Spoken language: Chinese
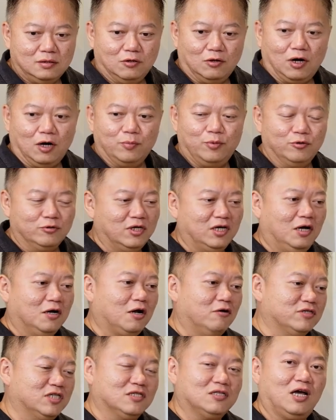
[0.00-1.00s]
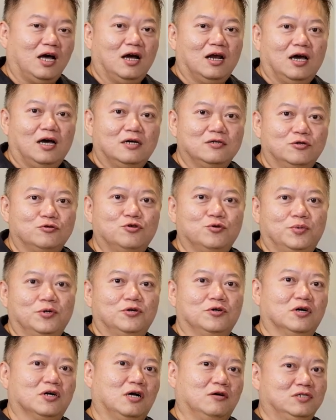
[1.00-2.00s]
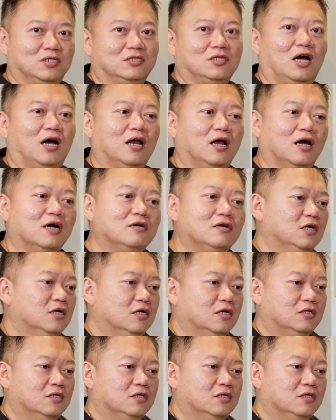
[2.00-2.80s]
有老婆的也要靠近他啦，有女朋友要靠近他啦，